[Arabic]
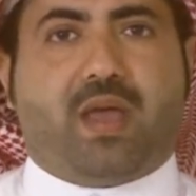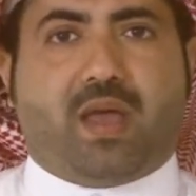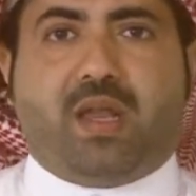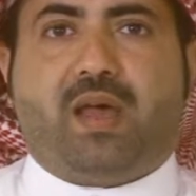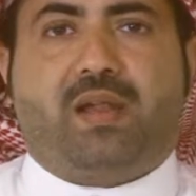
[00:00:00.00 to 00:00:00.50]

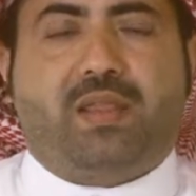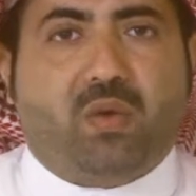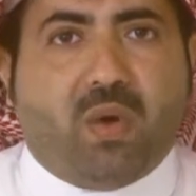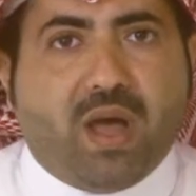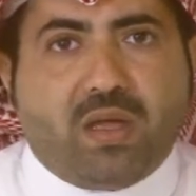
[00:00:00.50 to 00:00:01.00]
على أرض
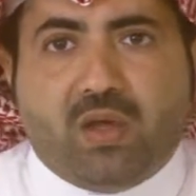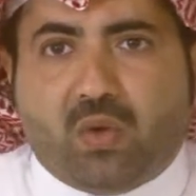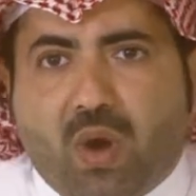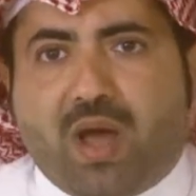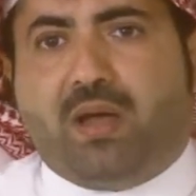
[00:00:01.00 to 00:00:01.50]
الواقع
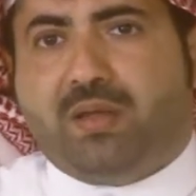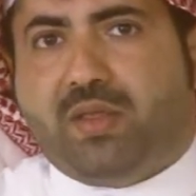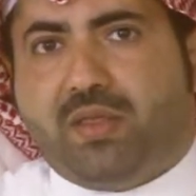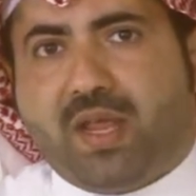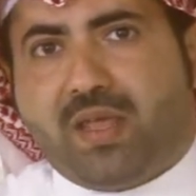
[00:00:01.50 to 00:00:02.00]
واحد
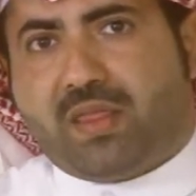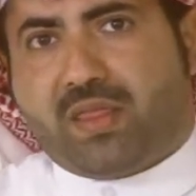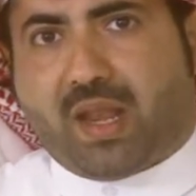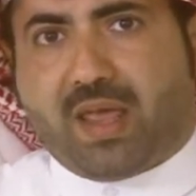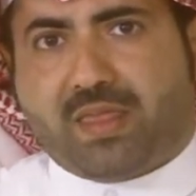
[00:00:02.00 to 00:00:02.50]
اثنين
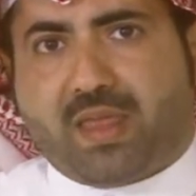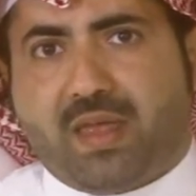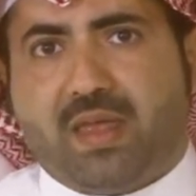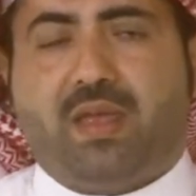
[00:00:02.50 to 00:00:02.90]
ثلاثة